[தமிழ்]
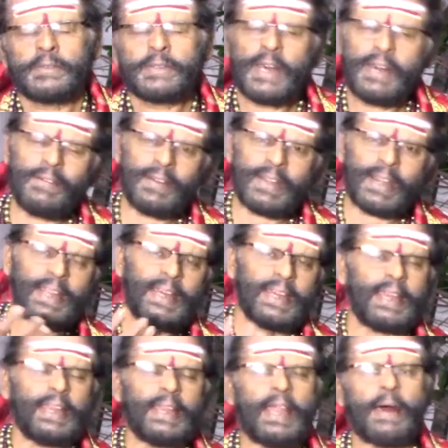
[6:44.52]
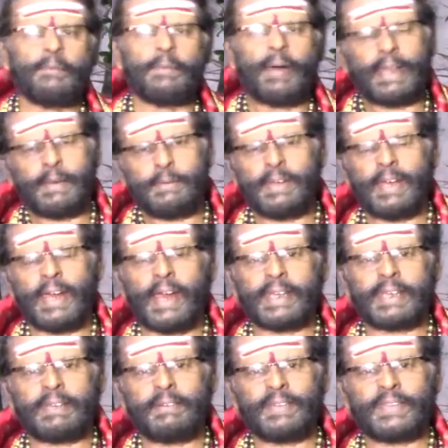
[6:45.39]
தேவர்களை எல்லாம்
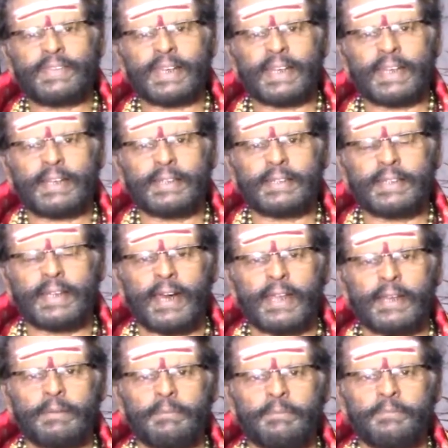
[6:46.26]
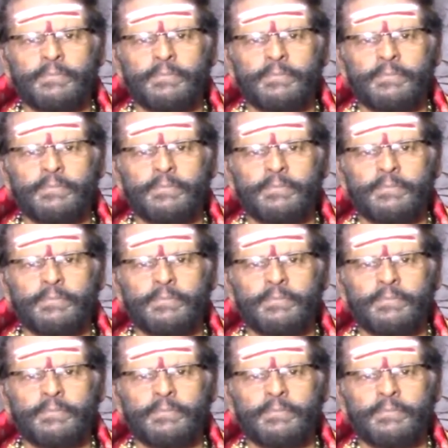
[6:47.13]
அடிமையாக்கி வைத்திருக்கின்றான்